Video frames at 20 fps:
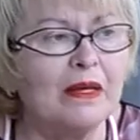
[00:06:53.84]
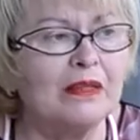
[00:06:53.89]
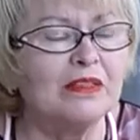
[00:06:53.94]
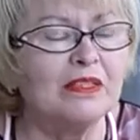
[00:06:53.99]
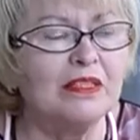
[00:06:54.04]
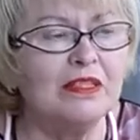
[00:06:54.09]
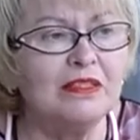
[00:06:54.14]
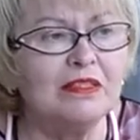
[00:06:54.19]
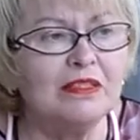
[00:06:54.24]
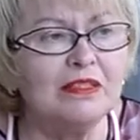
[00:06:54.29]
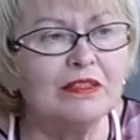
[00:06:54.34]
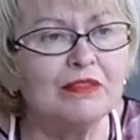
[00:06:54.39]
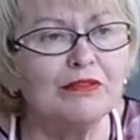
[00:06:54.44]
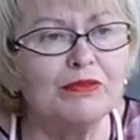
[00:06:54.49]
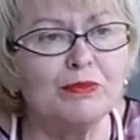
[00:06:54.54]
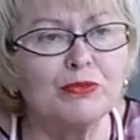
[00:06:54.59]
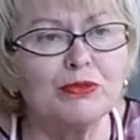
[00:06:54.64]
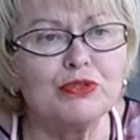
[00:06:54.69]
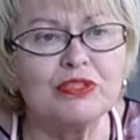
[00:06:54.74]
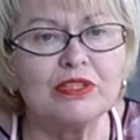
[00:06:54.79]
Третье – это
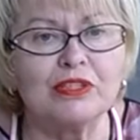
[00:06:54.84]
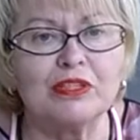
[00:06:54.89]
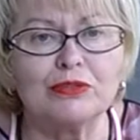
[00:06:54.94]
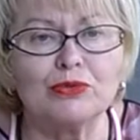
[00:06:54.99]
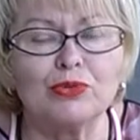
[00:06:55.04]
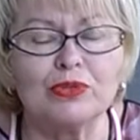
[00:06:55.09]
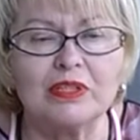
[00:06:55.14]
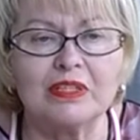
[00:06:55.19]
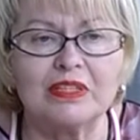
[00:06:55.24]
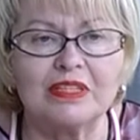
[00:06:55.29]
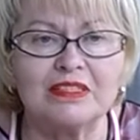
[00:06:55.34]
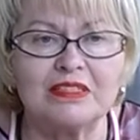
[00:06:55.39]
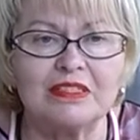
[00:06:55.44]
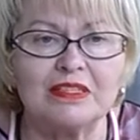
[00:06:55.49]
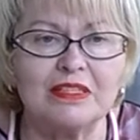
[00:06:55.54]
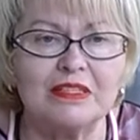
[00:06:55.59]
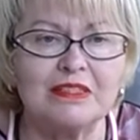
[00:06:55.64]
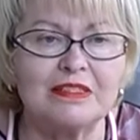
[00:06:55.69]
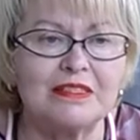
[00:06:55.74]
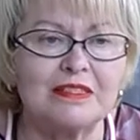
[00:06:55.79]
вопросы, которые
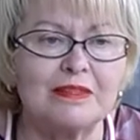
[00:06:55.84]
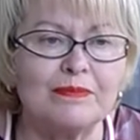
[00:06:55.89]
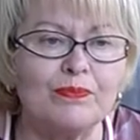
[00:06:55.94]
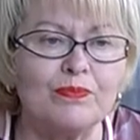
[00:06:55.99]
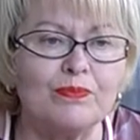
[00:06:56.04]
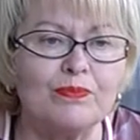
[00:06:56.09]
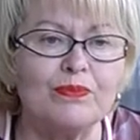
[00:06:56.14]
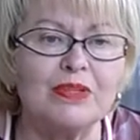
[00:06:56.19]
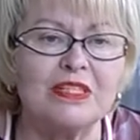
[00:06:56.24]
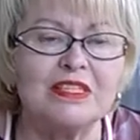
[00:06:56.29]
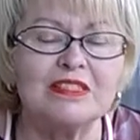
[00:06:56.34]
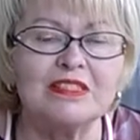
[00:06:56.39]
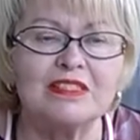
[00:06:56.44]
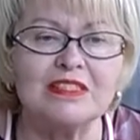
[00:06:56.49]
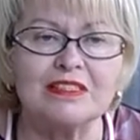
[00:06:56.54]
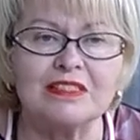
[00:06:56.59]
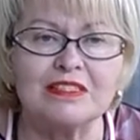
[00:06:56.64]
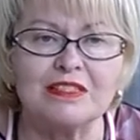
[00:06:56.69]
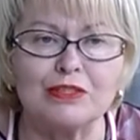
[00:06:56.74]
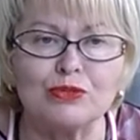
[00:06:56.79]
касаются
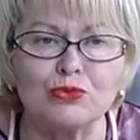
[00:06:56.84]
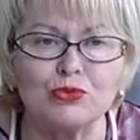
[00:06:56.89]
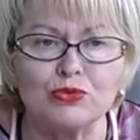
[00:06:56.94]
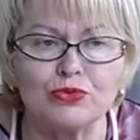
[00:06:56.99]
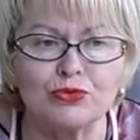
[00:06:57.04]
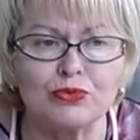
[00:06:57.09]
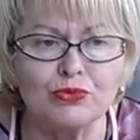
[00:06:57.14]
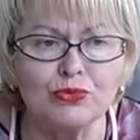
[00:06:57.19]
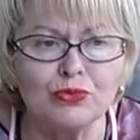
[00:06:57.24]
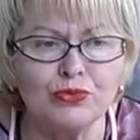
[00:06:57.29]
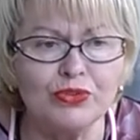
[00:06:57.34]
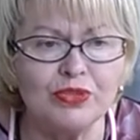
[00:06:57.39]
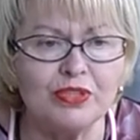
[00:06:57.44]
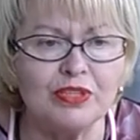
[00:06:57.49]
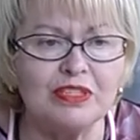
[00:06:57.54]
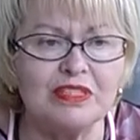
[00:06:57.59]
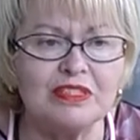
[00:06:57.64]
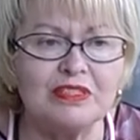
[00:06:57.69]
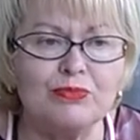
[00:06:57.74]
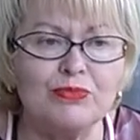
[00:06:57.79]
медицинских услуг
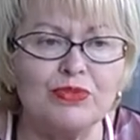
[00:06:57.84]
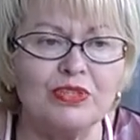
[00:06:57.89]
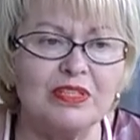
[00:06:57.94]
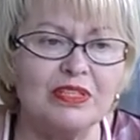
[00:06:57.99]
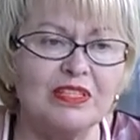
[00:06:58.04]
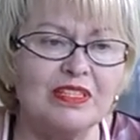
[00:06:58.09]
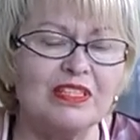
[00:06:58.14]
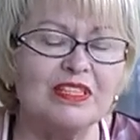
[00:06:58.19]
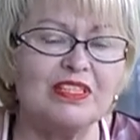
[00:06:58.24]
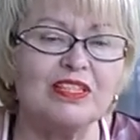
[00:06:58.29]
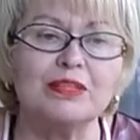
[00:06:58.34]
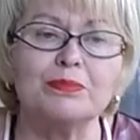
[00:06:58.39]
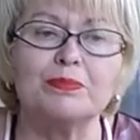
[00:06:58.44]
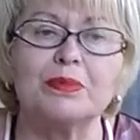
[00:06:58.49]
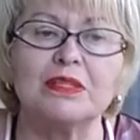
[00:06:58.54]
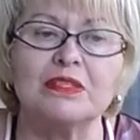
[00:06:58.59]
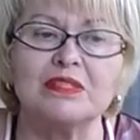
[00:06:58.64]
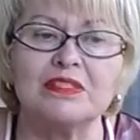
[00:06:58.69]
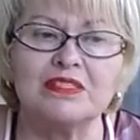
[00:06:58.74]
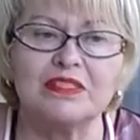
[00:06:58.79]
и изменения их
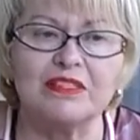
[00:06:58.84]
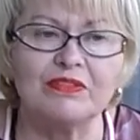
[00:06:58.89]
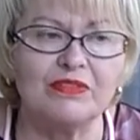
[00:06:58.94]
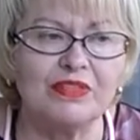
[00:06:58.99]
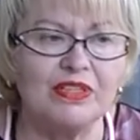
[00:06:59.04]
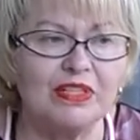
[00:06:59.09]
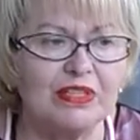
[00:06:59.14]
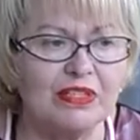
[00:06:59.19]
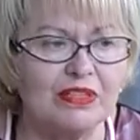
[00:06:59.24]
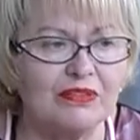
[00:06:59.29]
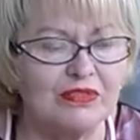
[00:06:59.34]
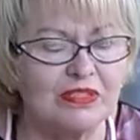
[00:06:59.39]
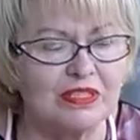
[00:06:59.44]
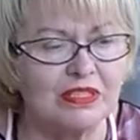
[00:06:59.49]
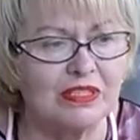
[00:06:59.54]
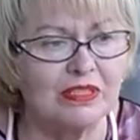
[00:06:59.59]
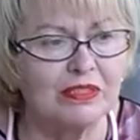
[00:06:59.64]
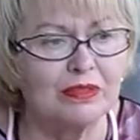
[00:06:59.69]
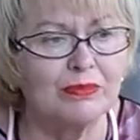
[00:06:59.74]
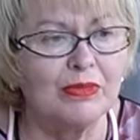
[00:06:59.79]
предоставления в
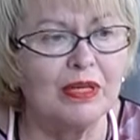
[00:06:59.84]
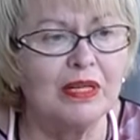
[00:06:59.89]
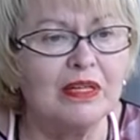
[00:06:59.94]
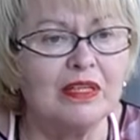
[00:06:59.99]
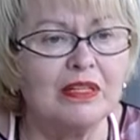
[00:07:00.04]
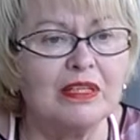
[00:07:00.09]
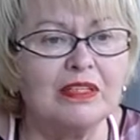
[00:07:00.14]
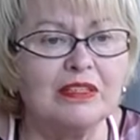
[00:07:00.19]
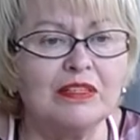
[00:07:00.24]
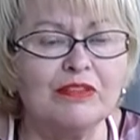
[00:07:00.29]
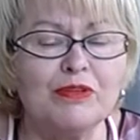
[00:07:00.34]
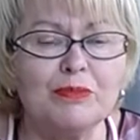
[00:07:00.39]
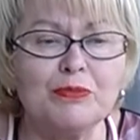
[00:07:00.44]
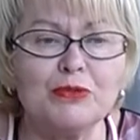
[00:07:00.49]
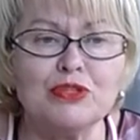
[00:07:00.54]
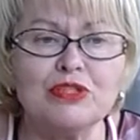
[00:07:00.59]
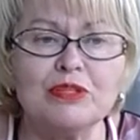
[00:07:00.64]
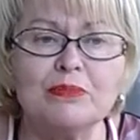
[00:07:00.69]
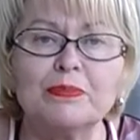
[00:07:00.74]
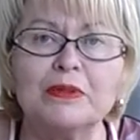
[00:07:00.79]
целом. Это
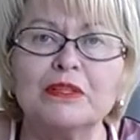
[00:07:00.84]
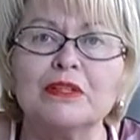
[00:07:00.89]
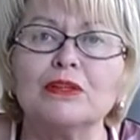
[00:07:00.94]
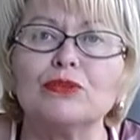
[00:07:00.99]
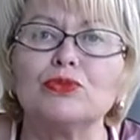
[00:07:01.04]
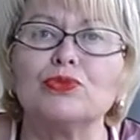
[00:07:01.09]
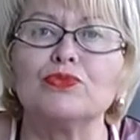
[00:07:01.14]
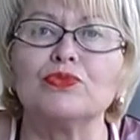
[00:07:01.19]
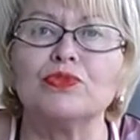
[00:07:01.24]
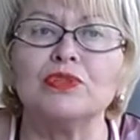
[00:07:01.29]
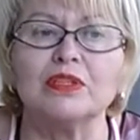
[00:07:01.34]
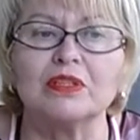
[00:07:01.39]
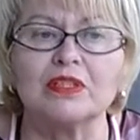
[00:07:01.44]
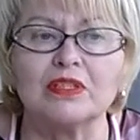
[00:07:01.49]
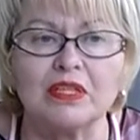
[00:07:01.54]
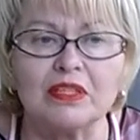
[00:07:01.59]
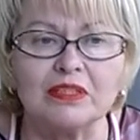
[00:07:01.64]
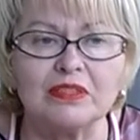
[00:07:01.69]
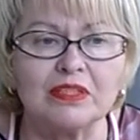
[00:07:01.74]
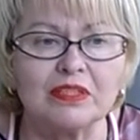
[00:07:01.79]
вопросы подготовки
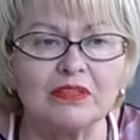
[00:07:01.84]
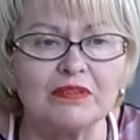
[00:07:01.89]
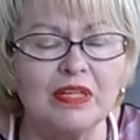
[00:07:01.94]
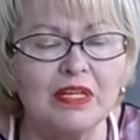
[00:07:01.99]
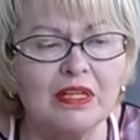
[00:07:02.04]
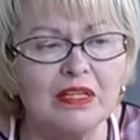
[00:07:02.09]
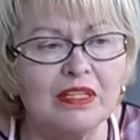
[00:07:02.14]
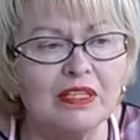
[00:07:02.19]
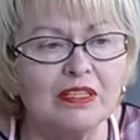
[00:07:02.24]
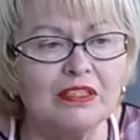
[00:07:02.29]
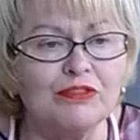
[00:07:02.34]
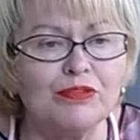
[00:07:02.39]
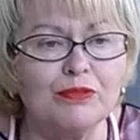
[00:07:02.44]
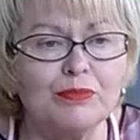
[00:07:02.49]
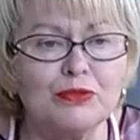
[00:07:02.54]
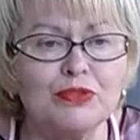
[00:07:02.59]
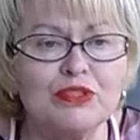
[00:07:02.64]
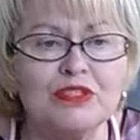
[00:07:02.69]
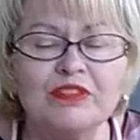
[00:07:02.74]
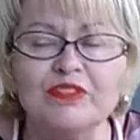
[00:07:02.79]
кадров, это
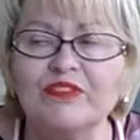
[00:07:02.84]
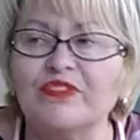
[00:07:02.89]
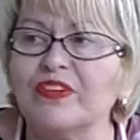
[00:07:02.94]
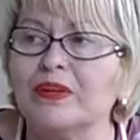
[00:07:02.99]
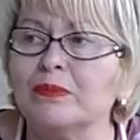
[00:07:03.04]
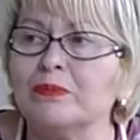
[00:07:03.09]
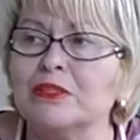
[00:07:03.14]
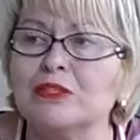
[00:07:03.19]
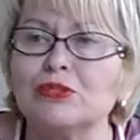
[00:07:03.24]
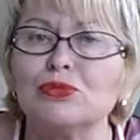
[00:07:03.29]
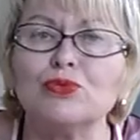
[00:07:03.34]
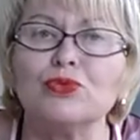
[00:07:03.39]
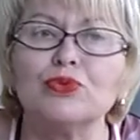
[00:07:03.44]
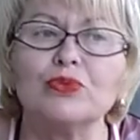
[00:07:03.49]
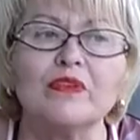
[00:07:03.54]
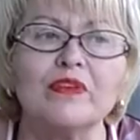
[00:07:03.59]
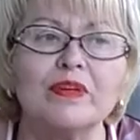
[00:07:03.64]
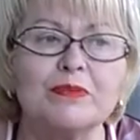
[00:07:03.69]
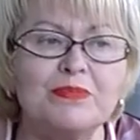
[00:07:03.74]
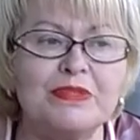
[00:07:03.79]
вопросы
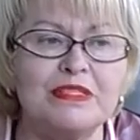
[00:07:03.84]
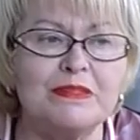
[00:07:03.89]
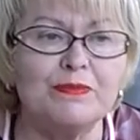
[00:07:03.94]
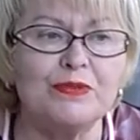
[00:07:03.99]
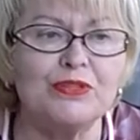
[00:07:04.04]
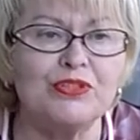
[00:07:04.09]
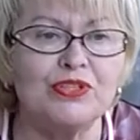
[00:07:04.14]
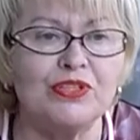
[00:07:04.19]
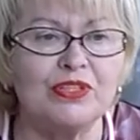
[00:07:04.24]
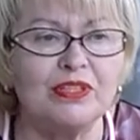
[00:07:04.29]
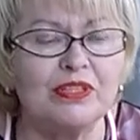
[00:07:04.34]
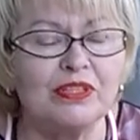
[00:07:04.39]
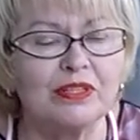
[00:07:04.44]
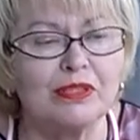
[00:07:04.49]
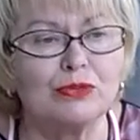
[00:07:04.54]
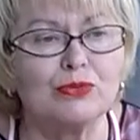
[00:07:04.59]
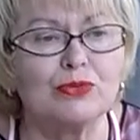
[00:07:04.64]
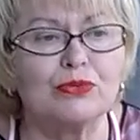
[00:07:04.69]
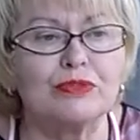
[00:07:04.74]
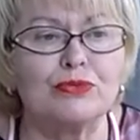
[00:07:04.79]
информационного обеспечения,
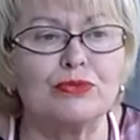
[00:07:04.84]
которые